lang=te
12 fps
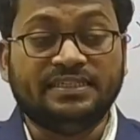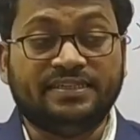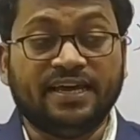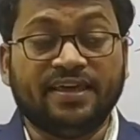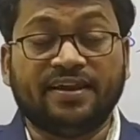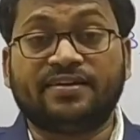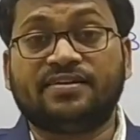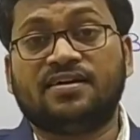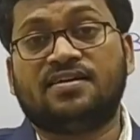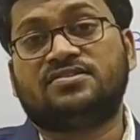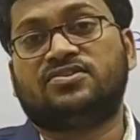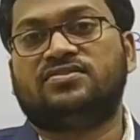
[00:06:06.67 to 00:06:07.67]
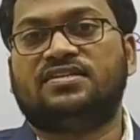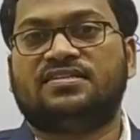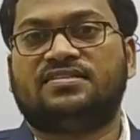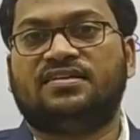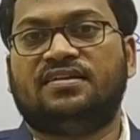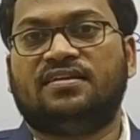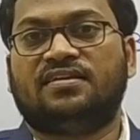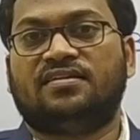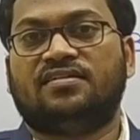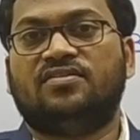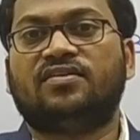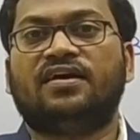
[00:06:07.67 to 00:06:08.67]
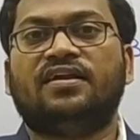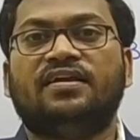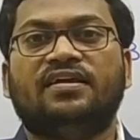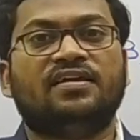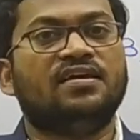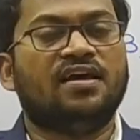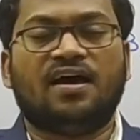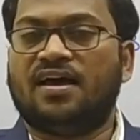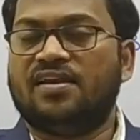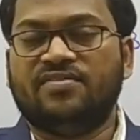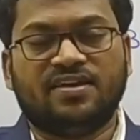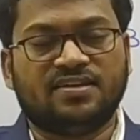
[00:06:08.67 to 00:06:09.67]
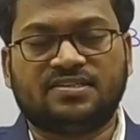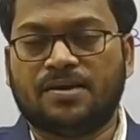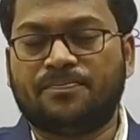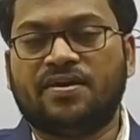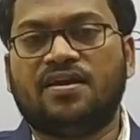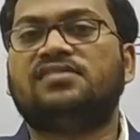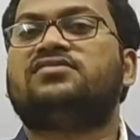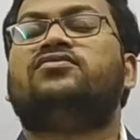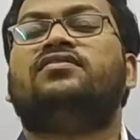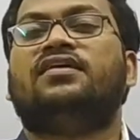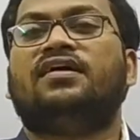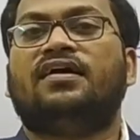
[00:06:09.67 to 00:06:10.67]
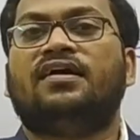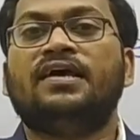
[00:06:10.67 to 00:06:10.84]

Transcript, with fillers: డైరెక్ట్గా ఆన్సర్ వచ్చేస్తాయండి ఓకేనండి అసలు వేరే స్టెప్ వేయకుండా